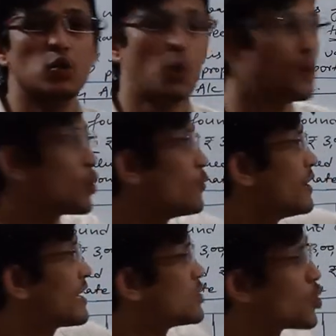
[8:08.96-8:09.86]
जो भी
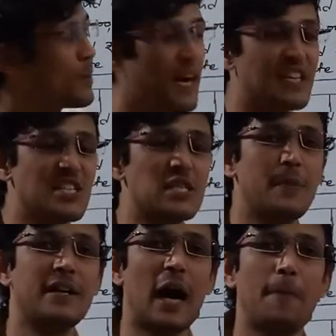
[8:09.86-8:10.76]
गुडविल की जो भी
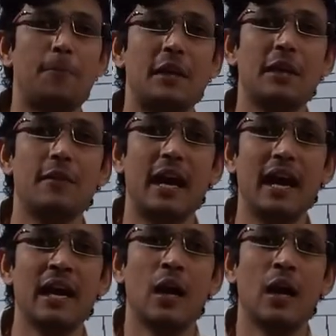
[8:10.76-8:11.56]
एडजस्टमेंट आप गिवन है